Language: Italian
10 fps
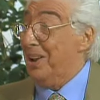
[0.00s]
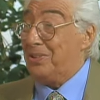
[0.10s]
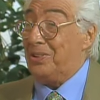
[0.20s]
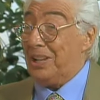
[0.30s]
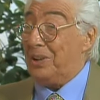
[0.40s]

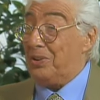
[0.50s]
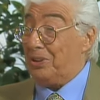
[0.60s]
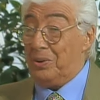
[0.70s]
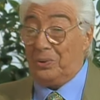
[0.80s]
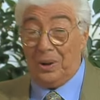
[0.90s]
Sono stato
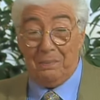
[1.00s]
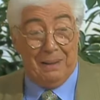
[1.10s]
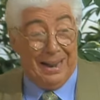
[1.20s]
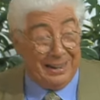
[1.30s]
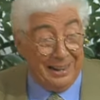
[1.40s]
seduto al
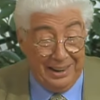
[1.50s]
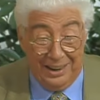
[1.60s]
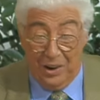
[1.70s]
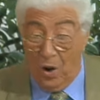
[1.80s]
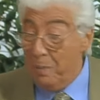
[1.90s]
bar.
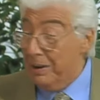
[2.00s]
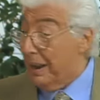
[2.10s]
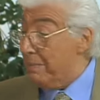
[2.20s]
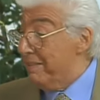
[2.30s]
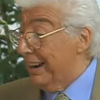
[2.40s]
Ho
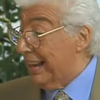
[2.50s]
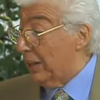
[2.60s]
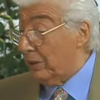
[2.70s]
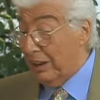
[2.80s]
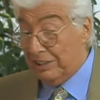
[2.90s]
mica
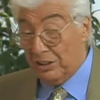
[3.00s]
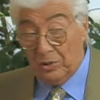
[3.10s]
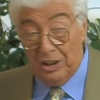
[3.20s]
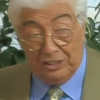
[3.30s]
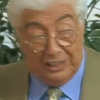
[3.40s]
bivaccato alla
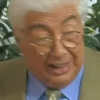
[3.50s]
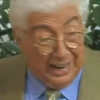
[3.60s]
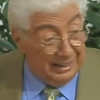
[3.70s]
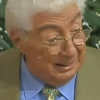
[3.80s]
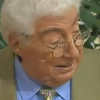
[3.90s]
stazione centrale.